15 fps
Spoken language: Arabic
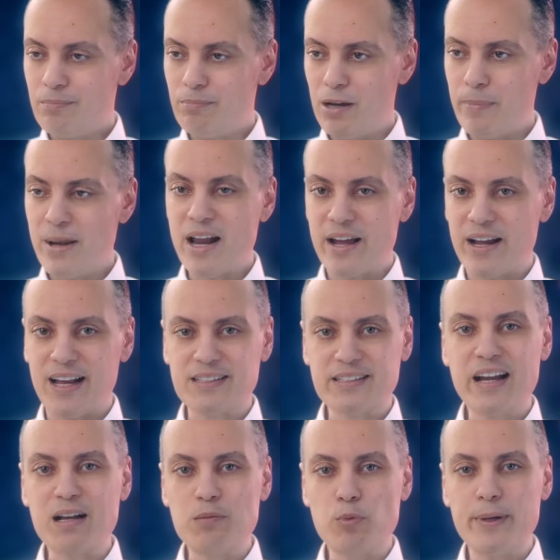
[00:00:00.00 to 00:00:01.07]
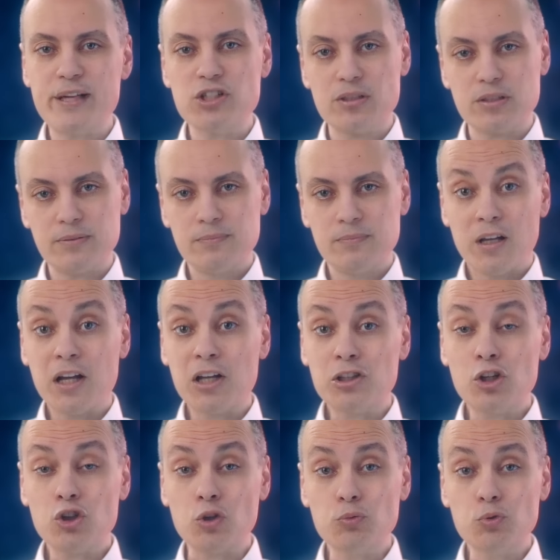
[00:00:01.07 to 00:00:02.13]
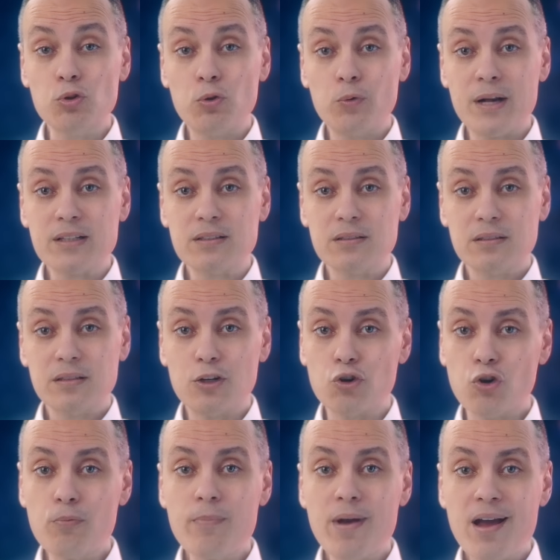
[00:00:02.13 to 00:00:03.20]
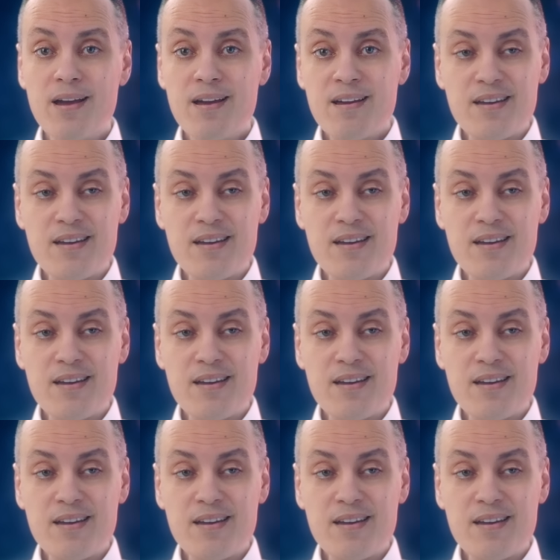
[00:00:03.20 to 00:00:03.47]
بالمنهج العسكري المباشر خطتهم طول الوقت ان هم